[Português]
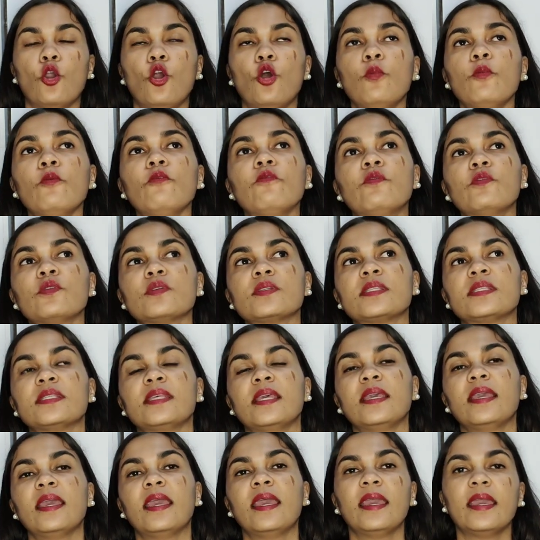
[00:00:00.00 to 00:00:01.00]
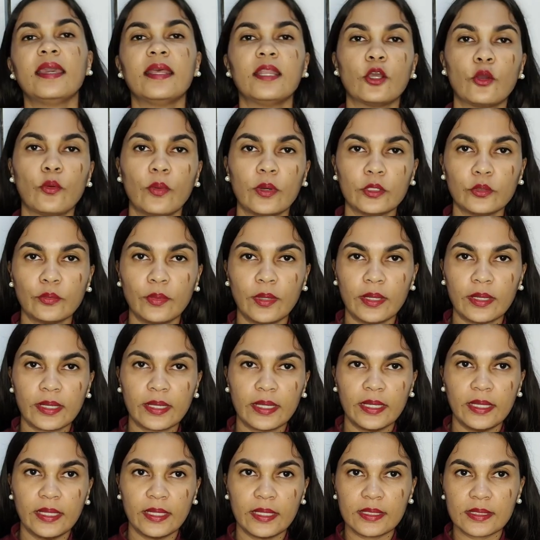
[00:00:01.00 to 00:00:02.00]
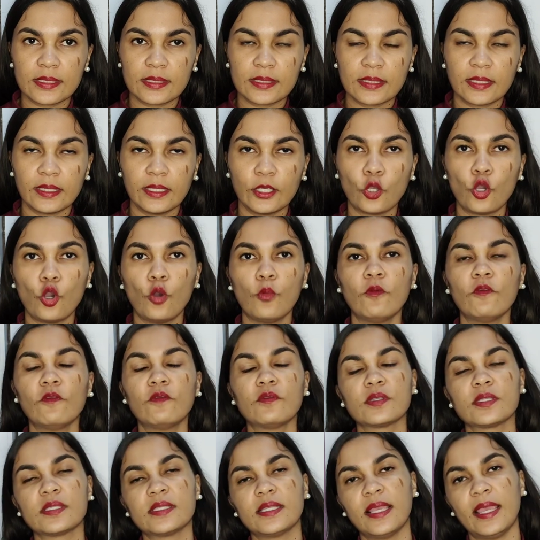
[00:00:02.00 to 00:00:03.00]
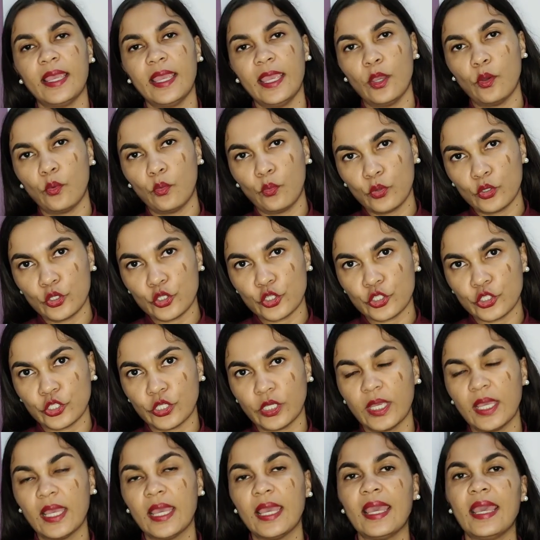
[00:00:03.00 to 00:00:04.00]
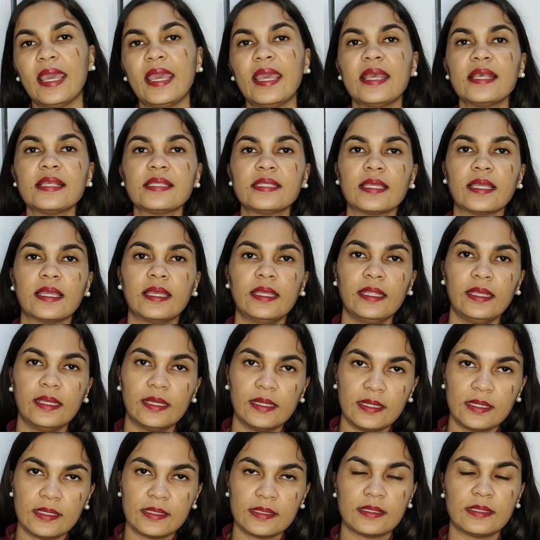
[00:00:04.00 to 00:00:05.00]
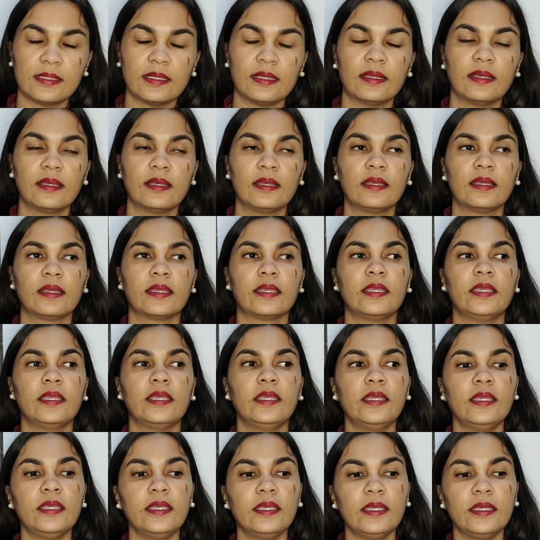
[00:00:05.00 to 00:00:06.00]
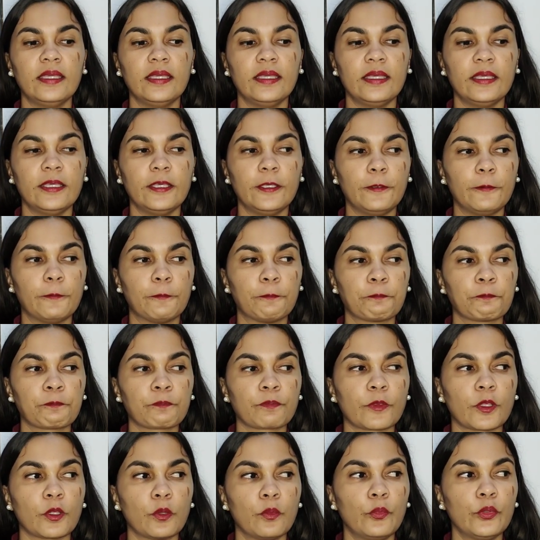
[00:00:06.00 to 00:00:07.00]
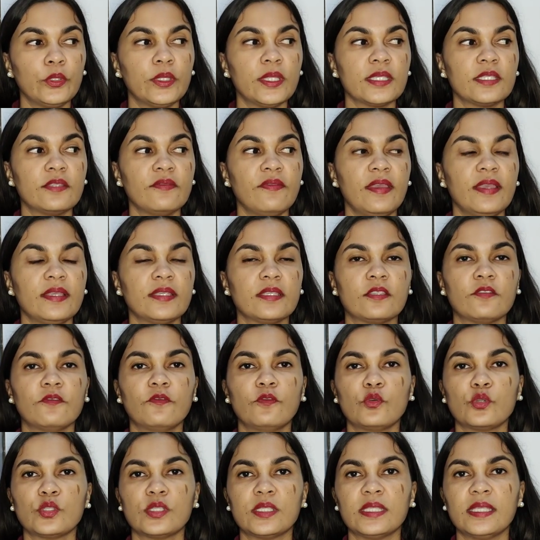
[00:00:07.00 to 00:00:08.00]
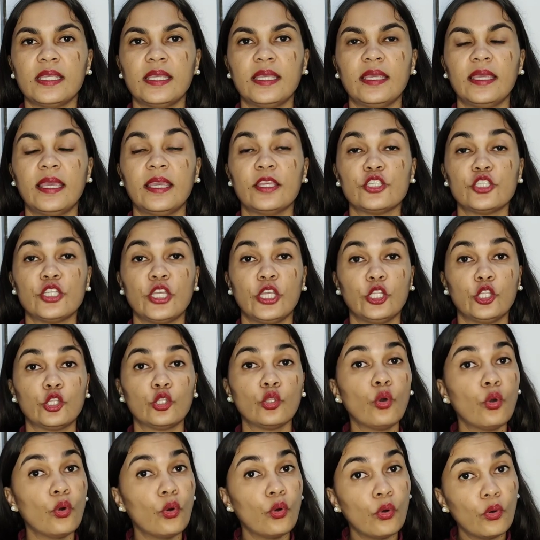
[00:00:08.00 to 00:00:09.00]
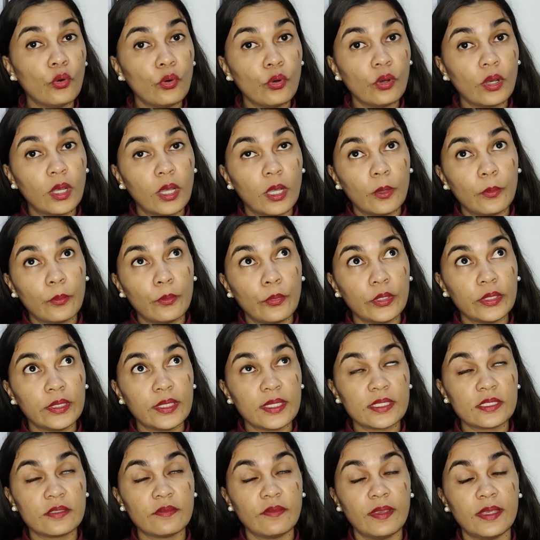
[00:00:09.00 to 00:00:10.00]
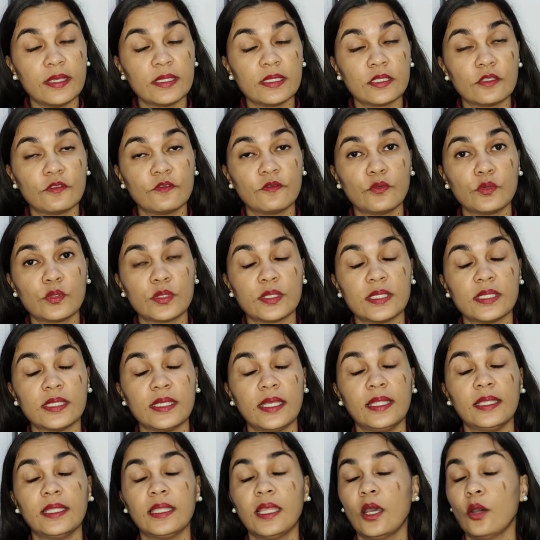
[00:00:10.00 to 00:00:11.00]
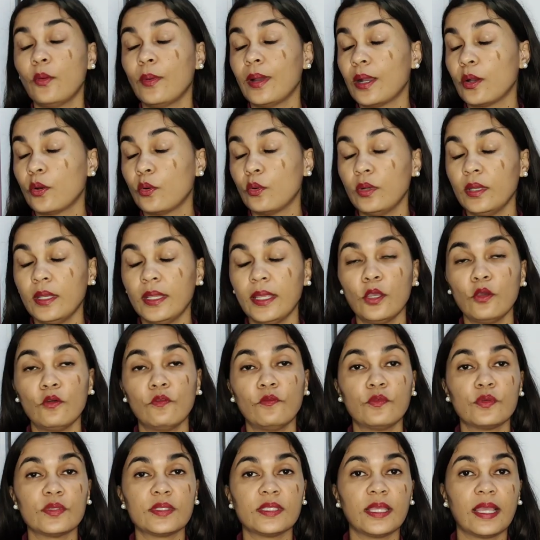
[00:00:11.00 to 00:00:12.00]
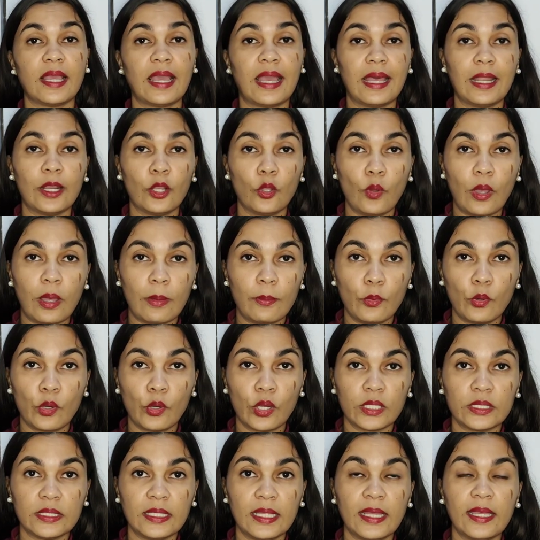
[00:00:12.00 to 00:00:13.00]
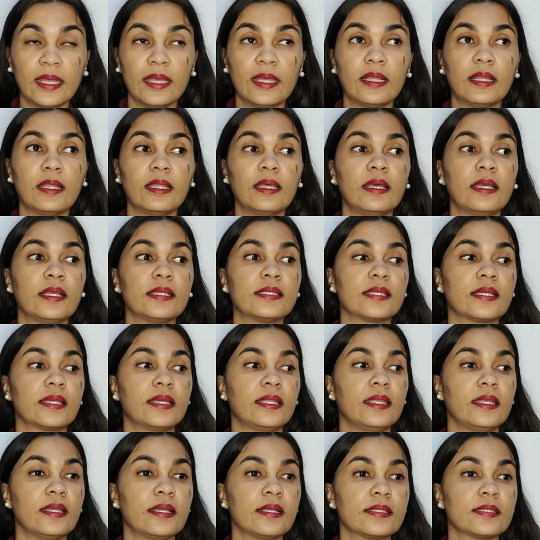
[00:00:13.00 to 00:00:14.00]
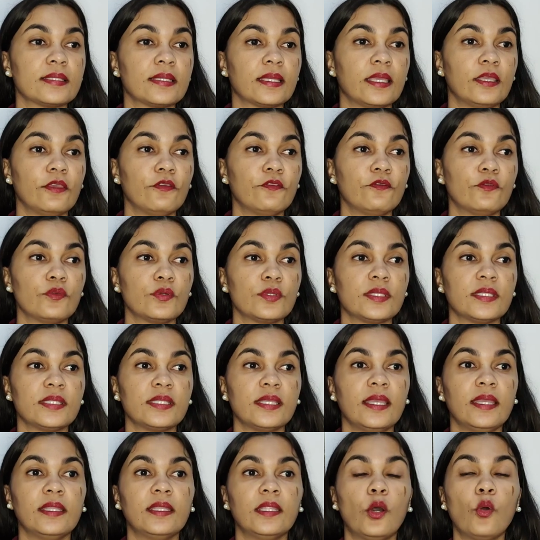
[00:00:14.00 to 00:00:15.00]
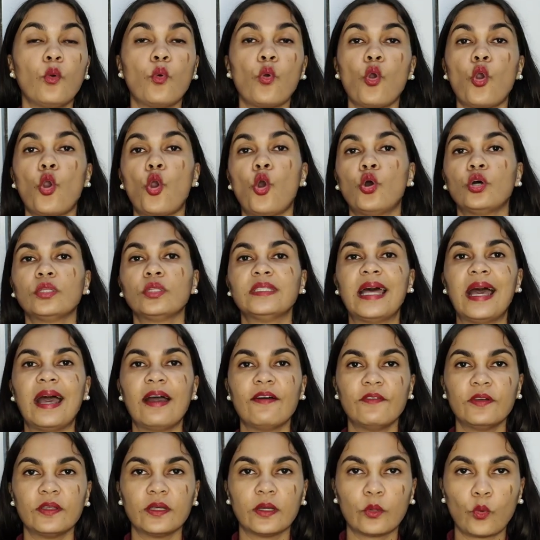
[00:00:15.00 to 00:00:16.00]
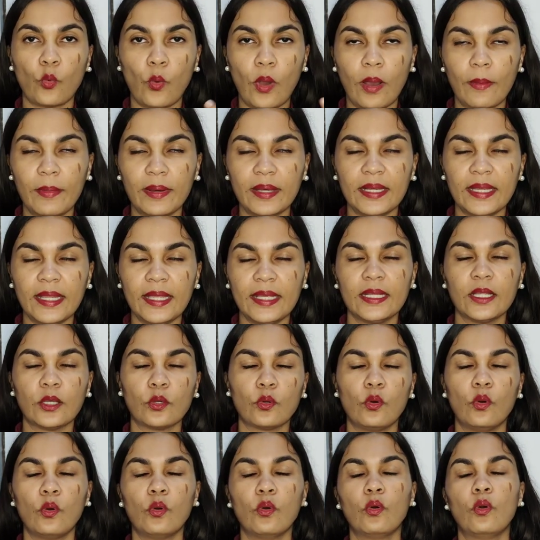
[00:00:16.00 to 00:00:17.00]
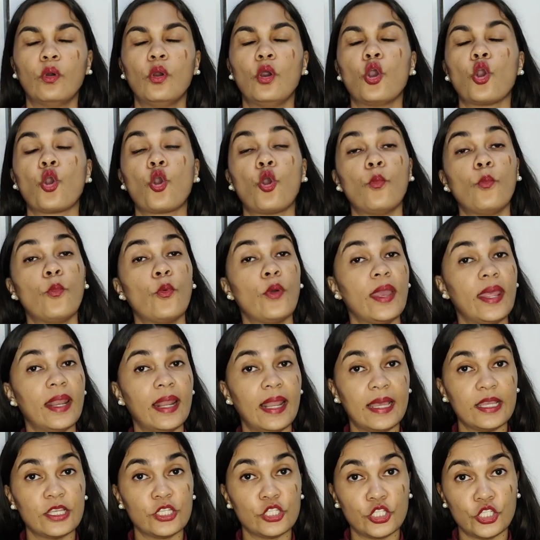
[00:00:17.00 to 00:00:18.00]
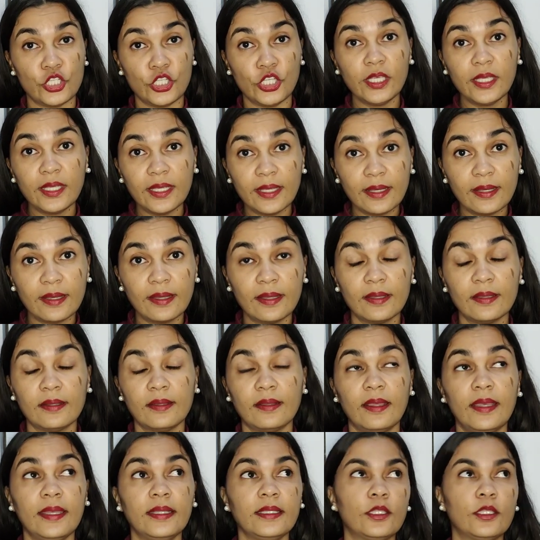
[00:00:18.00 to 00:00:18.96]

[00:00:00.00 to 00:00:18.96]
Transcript: Como você era quando era criança e como você é hoje? Essa criança que muitas vezes você rejeitou, muitas vezes você não acolheu, você calou a boca dela, essa criança que você não concordava com a maneira com como ela agia, né?